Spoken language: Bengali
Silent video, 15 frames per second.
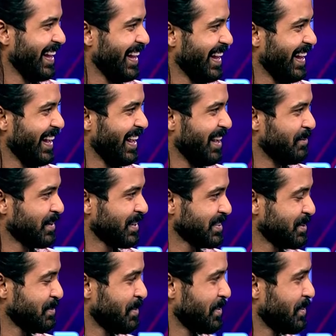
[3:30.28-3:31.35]
হ্যাঁ, আমার
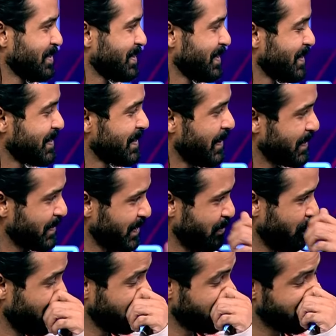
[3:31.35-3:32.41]
কাছে মনে হয়েছিল যে আসলে
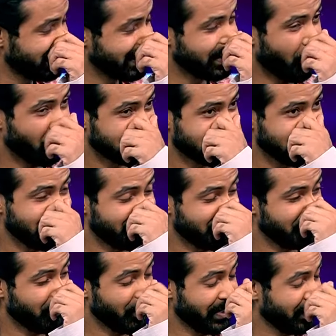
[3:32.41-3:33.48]
পরী তো নিজে রকস্টার তো
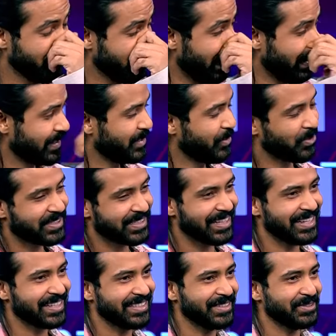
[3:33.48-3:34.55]
পরির ঘরে আরেকটা রকস্টার
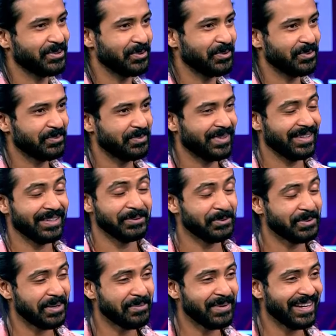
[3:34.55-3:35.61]
আসছে সো
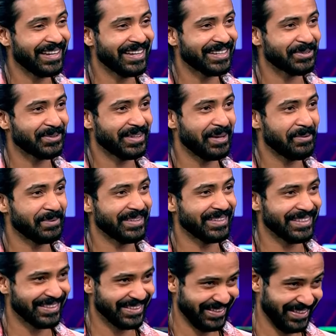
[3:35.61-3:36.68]
দুটা মিলিয়ে আসলে আমি
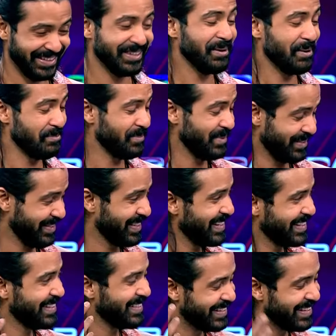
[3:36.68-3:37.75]
আমরা
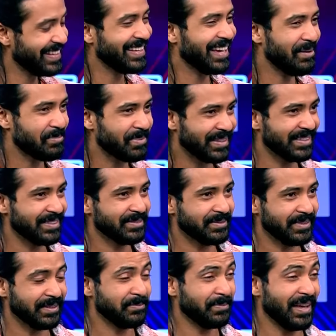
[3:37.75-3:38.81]
রিলি রিলি হ্যাপি
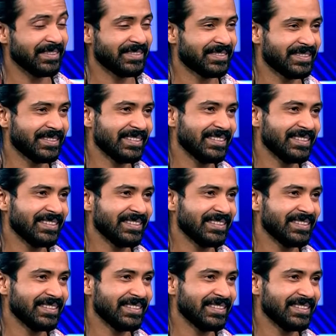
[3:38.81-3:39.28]
ব্লেসড